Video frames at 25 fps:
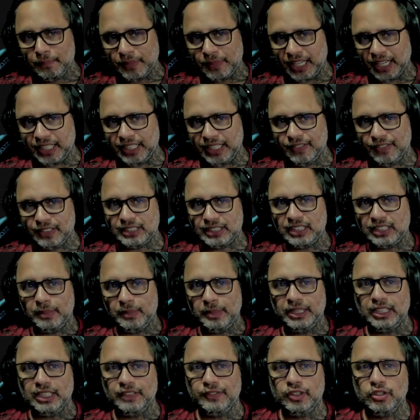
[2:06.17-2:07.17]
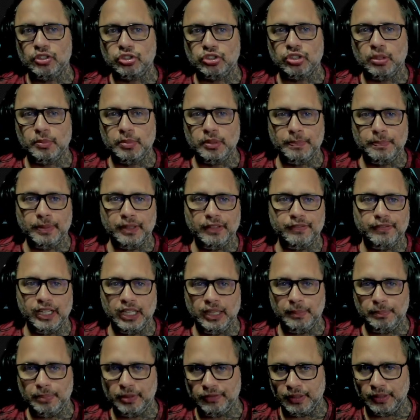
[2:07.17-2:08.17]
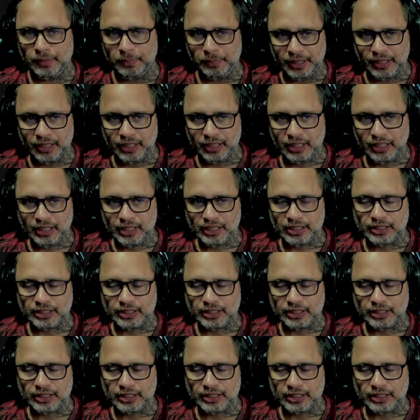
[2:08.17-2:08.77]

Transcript: Aqui você também está vendo sobre o PvE e PvP,